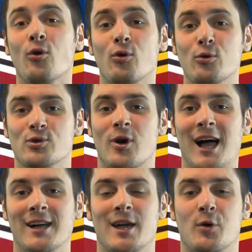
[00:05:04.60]
ho concluso
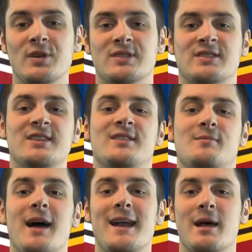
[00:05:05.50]
anche questa
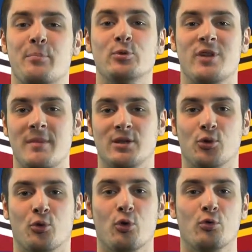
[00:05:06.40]
settimana
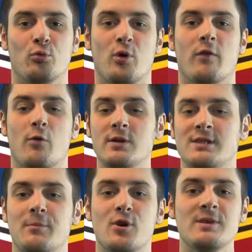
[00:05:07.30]
l'appuntamento con un nuovo
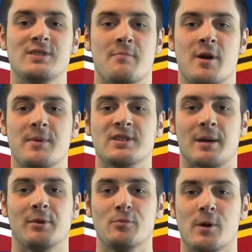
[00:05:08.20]
WhatsApp come sempre per
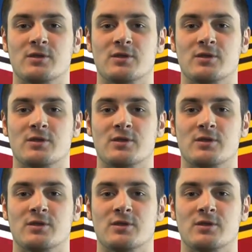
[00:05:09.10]
sabato